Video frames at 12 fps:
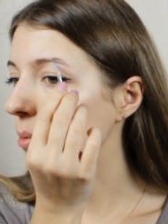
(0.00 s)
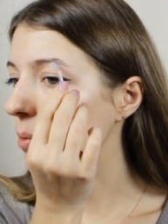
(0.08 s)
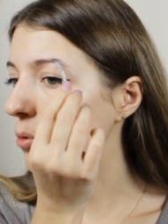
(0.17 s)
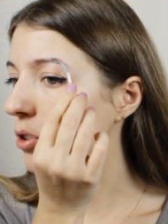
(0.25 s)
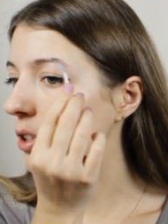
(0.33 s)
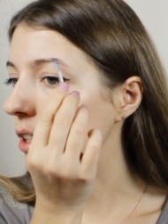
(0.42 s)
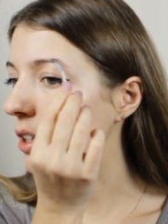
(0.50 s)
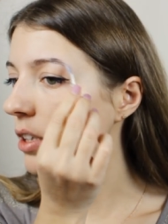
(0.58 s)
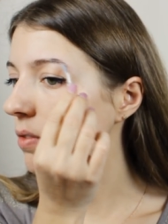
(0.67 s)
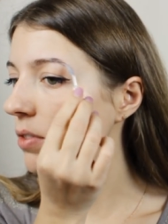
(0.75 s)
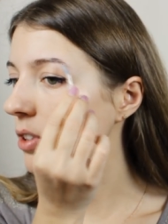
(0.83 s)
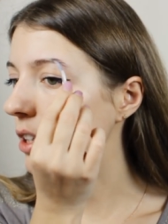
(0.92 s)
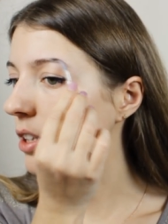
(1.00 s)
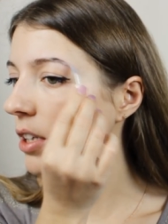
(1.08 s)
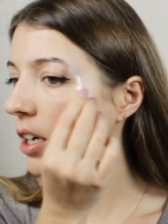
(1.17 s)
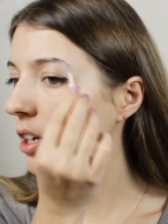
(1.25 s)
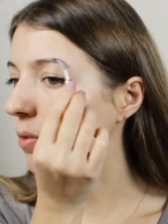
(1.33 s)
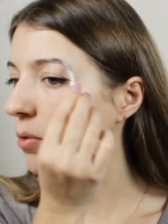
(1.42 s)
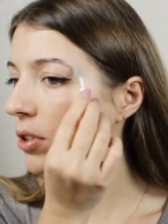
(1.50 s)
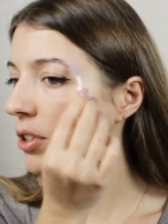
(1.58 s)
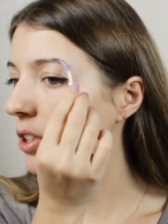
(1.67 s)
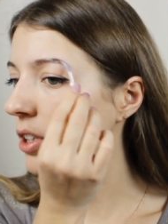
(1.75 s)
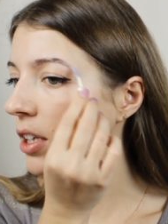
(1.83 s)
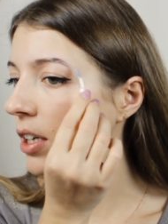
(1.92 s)
потому что всегда
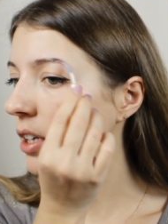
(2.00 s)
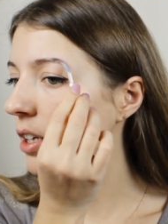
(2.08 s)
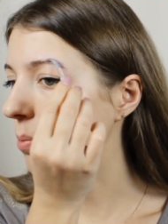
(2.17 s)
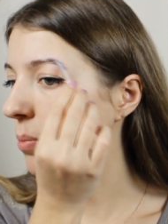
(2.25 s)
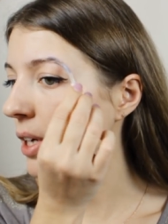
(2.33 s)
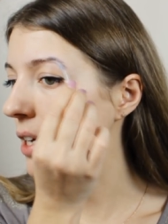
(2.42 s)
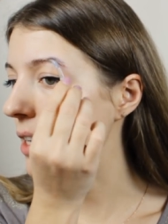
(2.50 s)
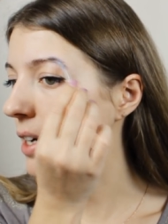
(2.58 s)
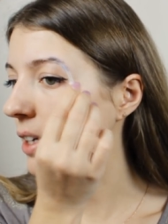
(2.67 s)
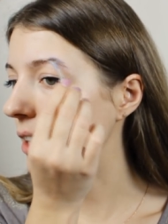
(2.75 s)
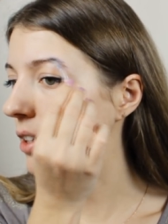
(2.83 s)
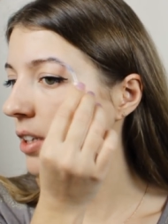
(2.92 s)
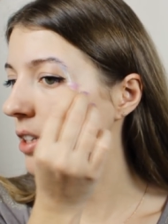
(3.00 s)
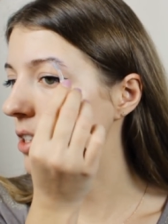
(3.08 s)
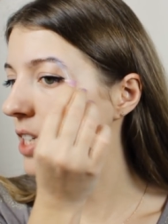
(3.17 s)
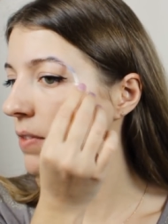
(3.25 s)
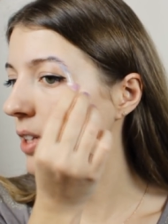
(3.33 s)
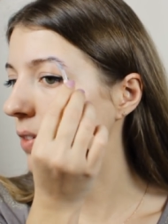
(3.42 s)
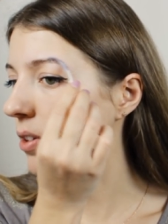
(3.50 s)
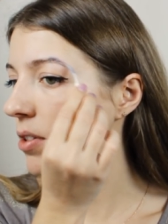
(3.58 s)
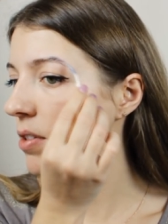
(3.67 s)
хвостики менее интенсивного